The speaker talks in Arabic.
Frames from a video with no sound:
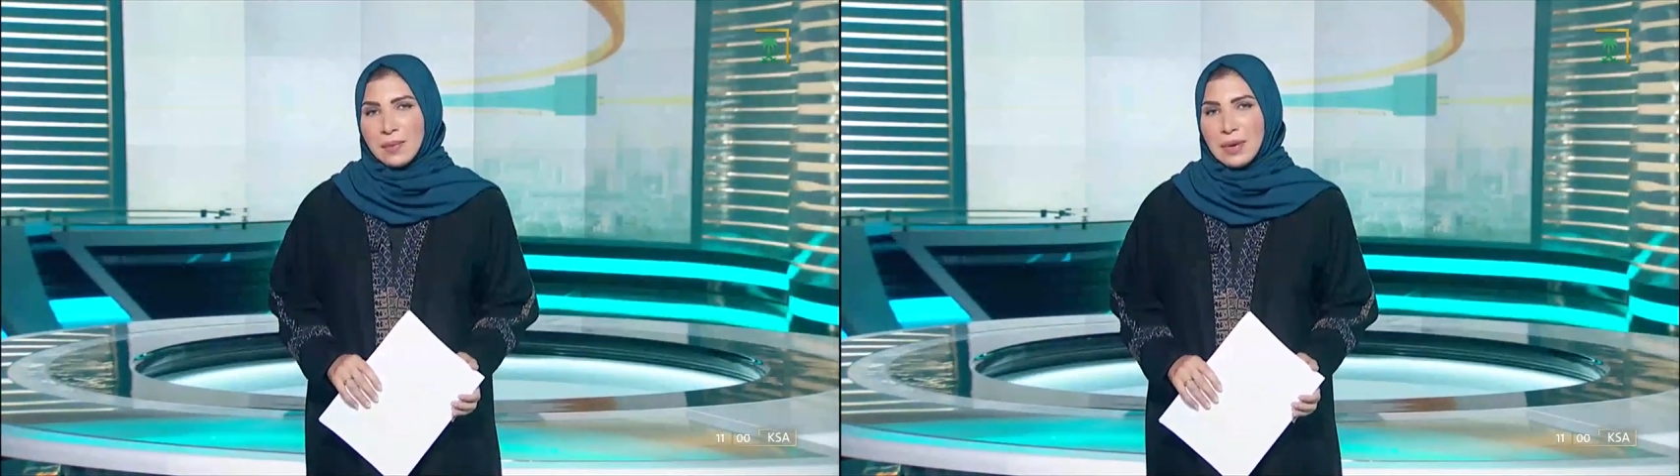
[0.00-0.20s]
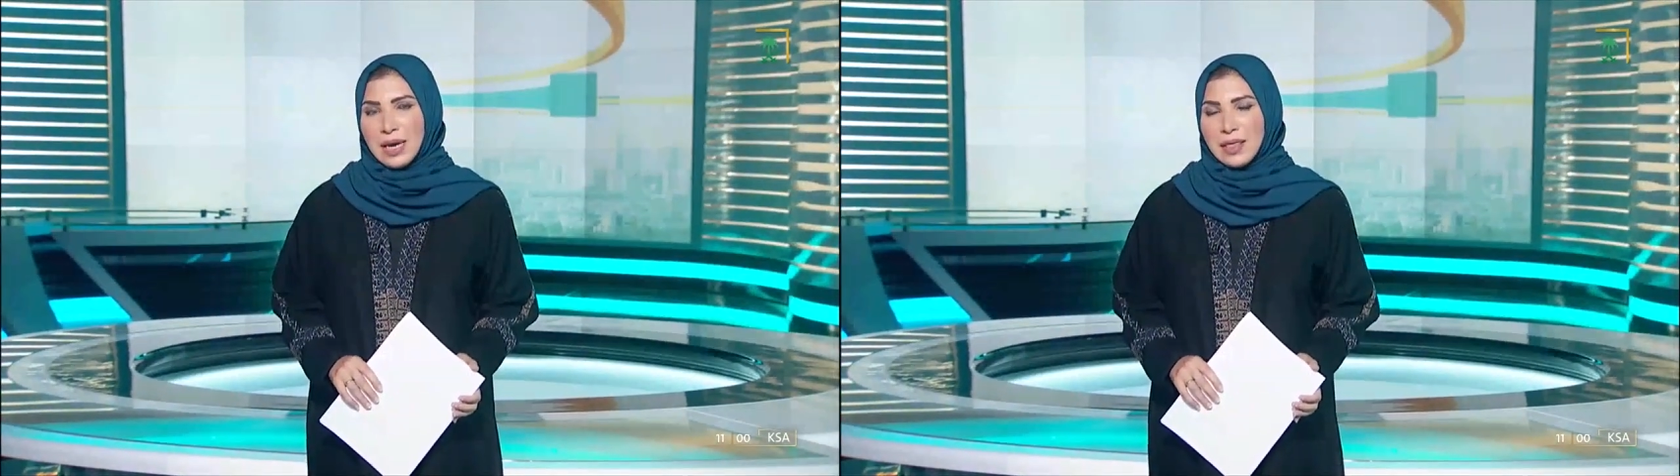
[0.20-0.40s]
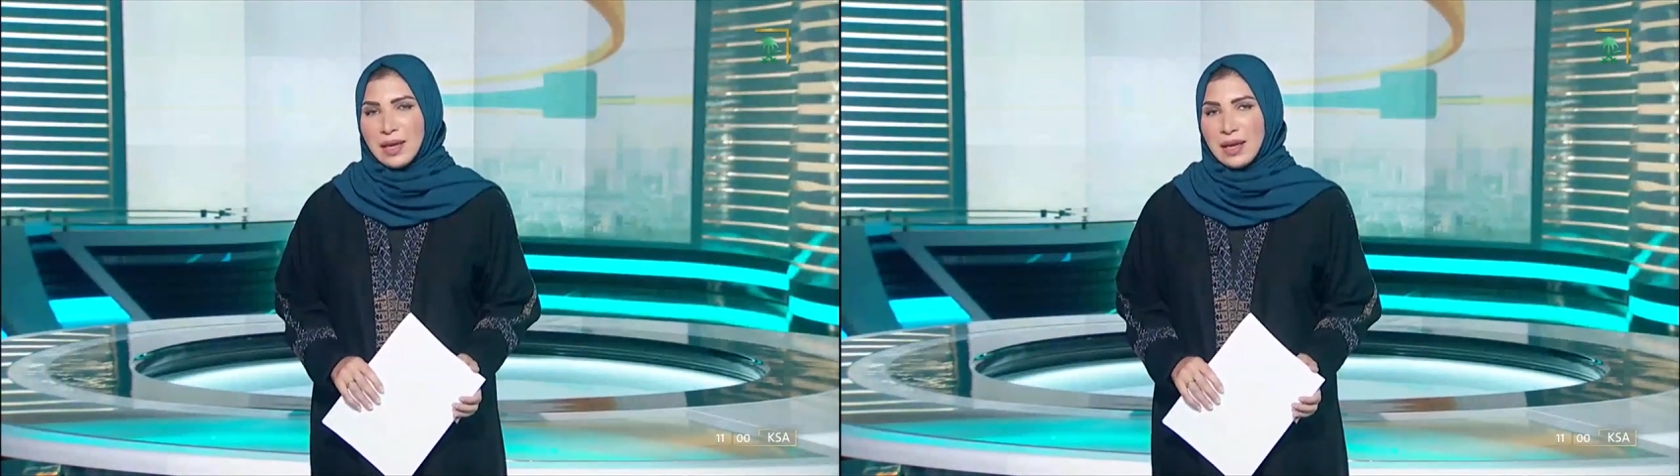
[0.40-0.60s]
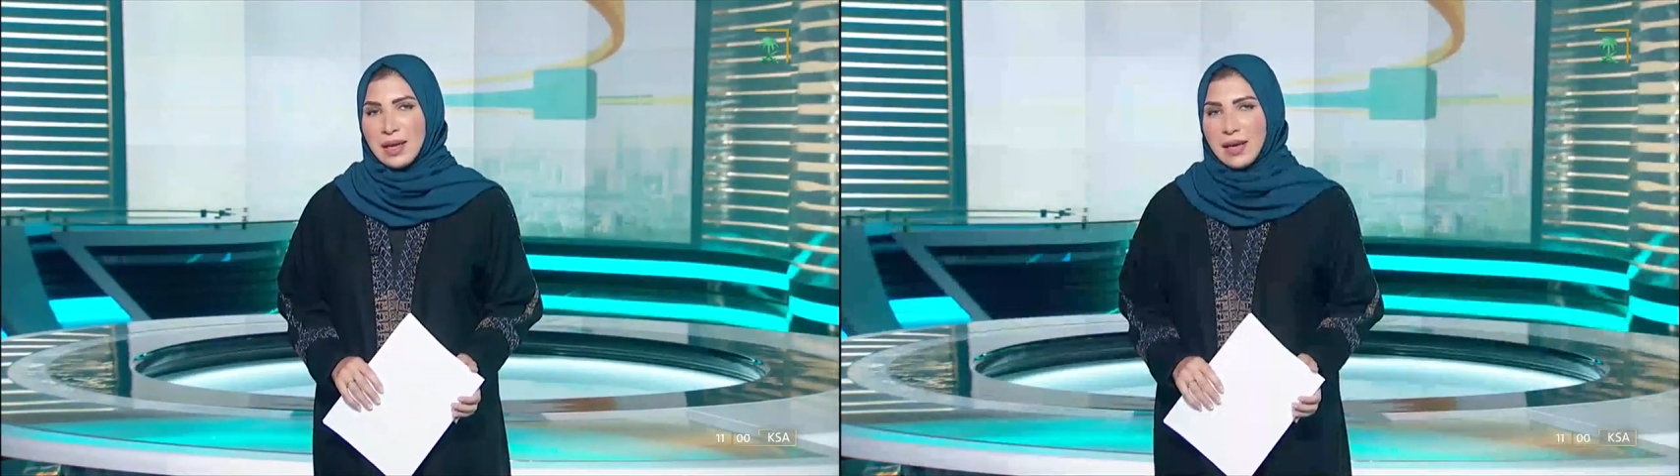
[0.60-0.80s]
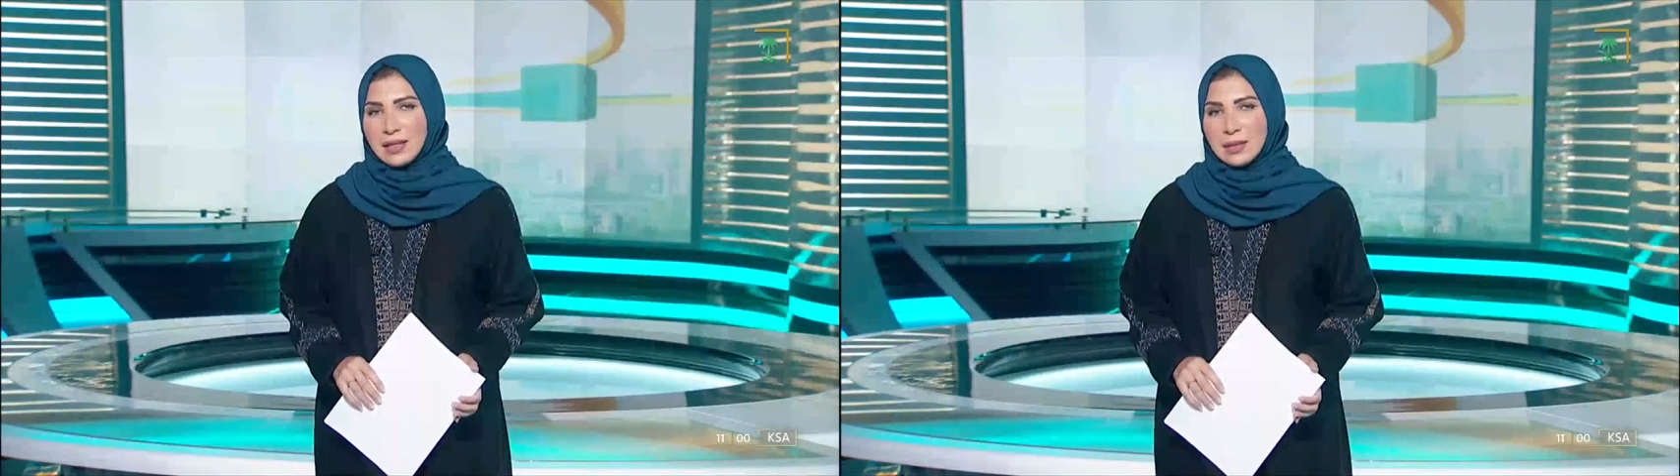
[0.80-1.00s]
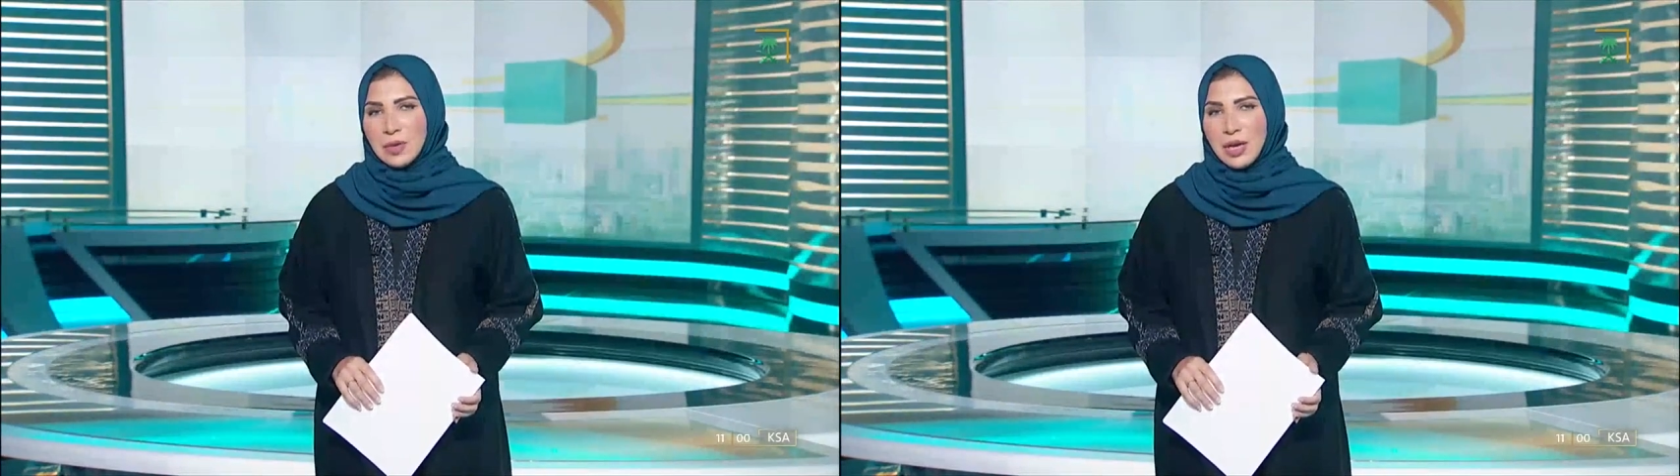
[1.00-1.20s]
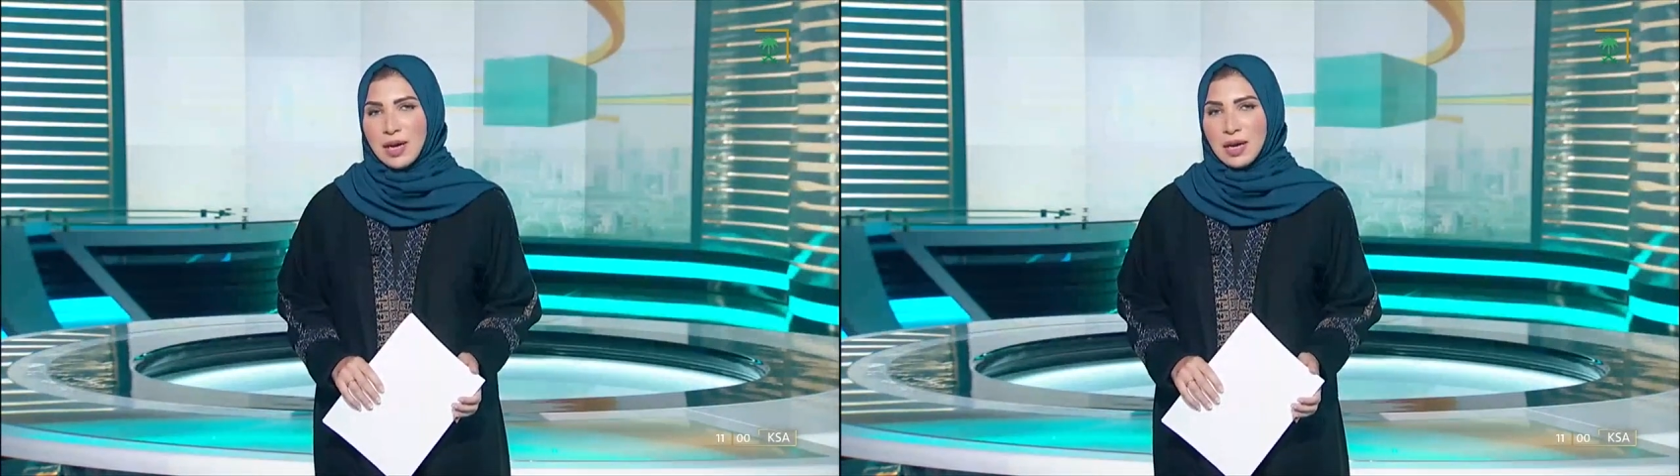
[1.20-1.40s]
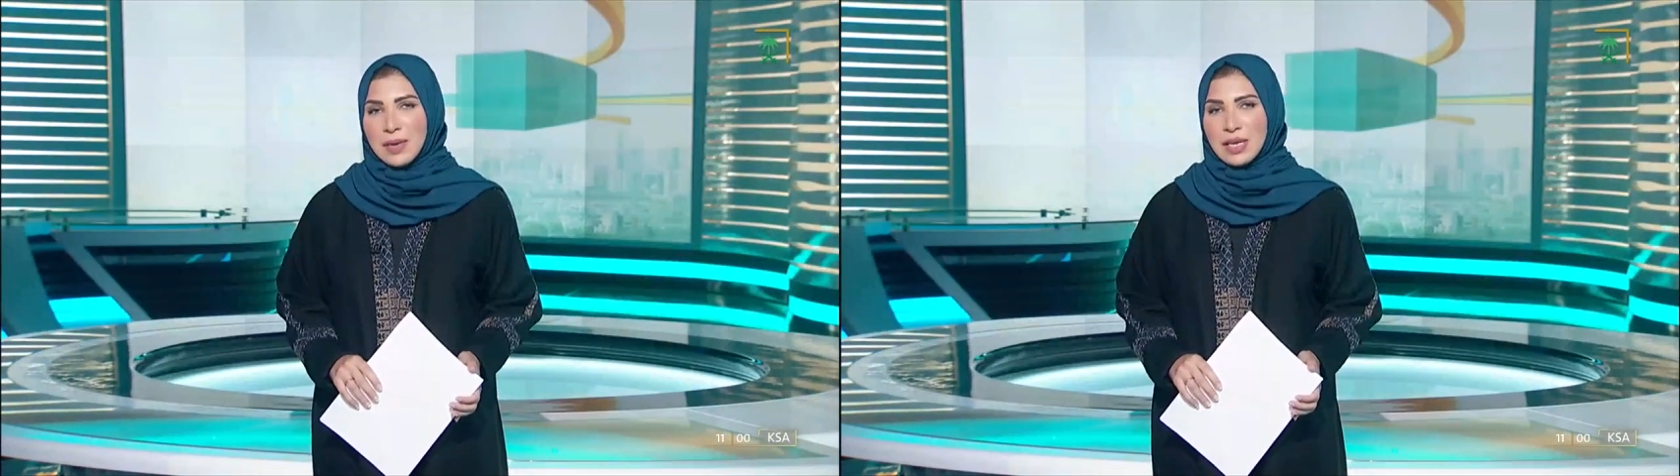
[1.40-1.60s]
بعث خادم
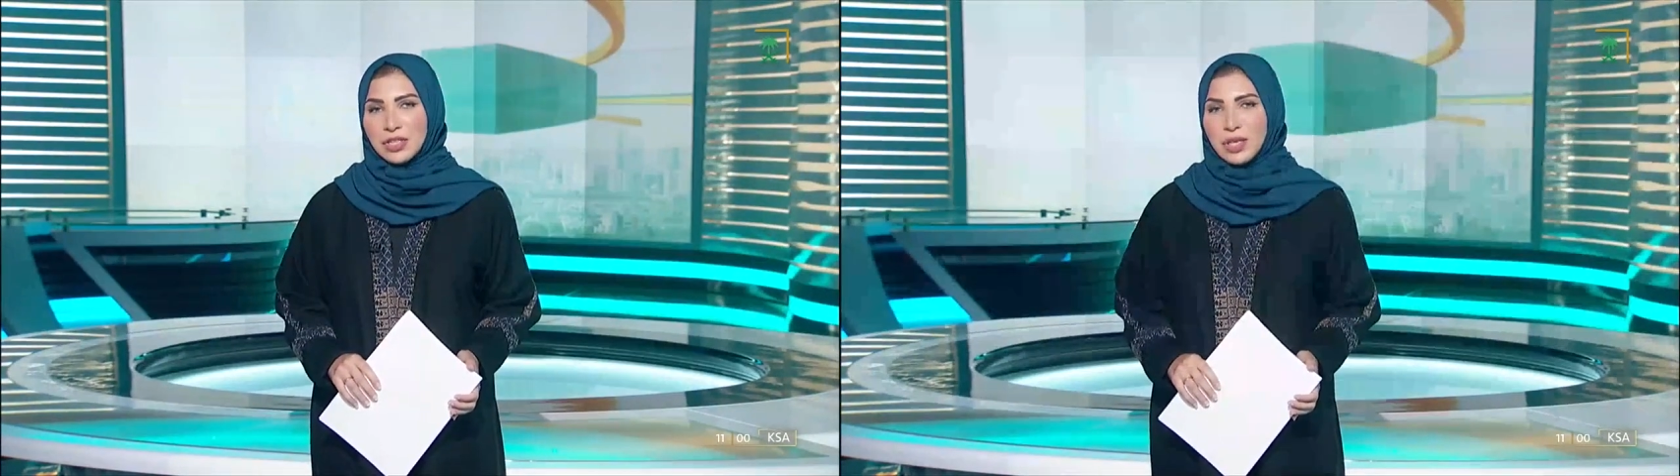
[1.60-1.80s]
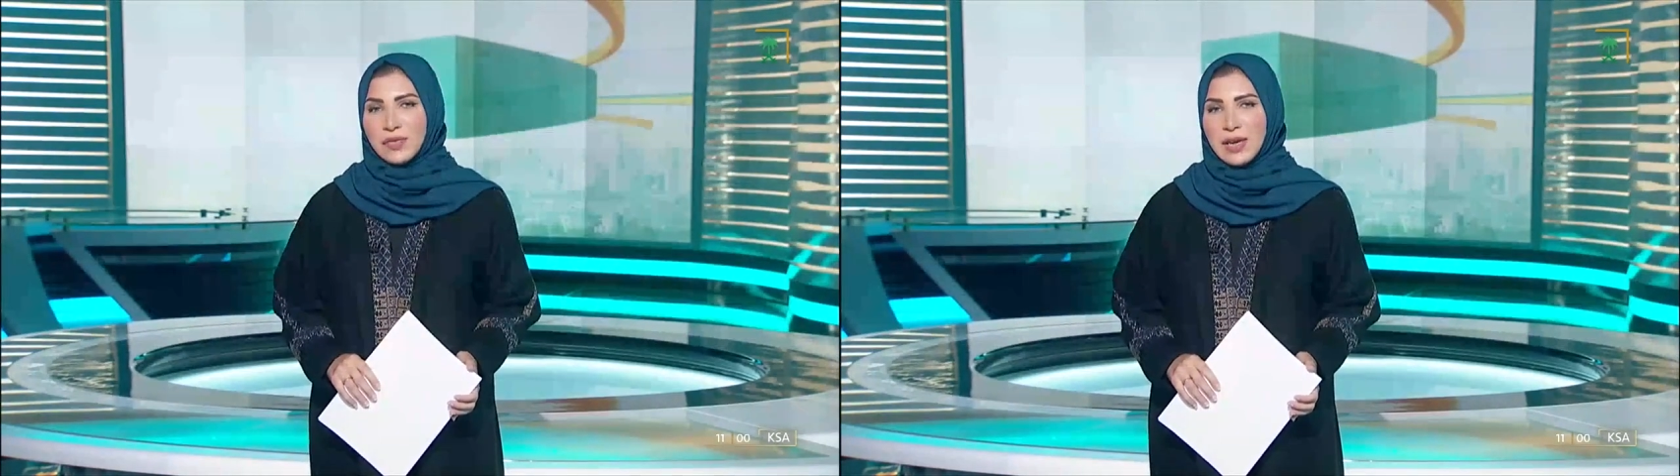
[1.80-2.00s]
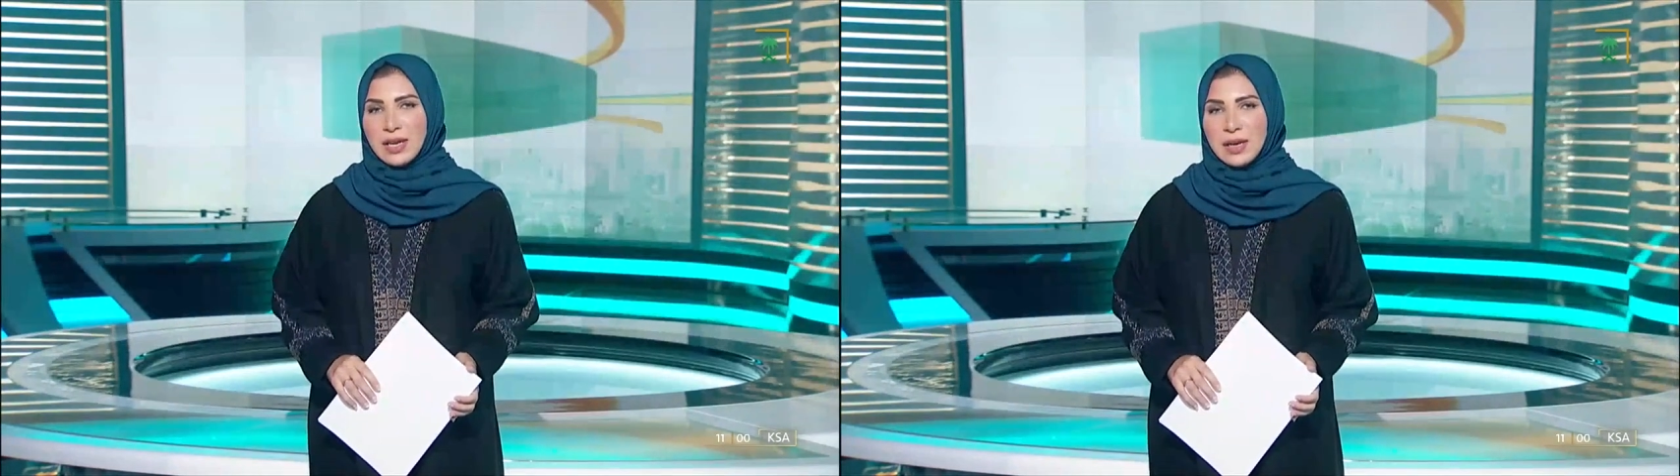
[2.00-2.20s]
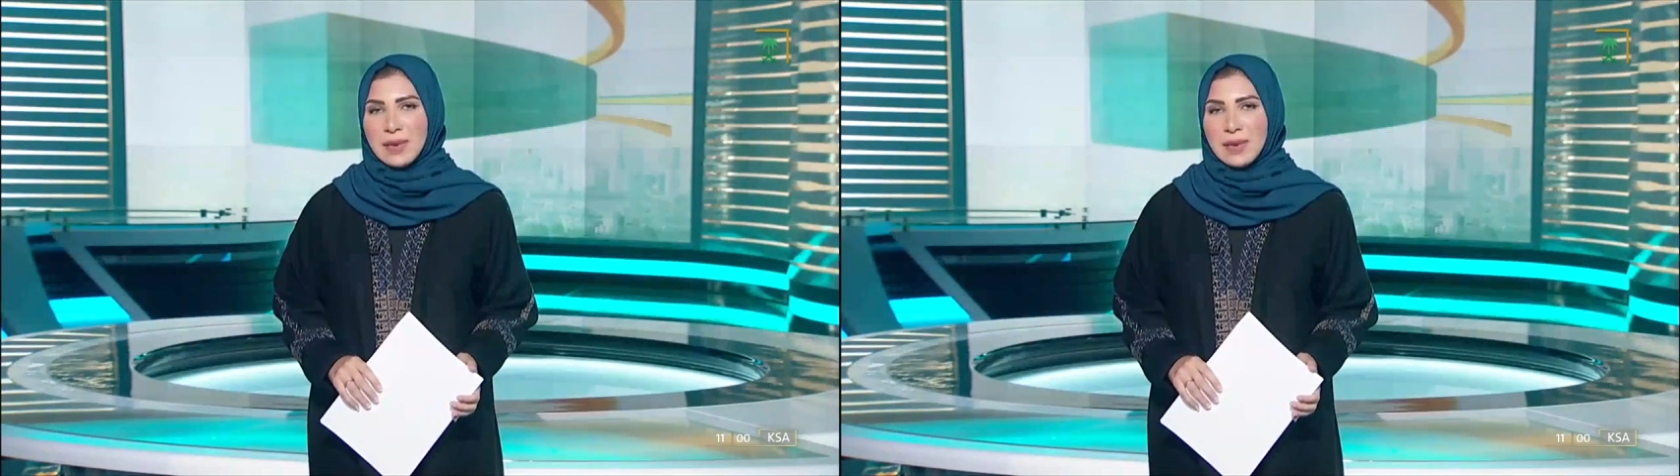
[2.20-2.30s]
الحرمين الشريفين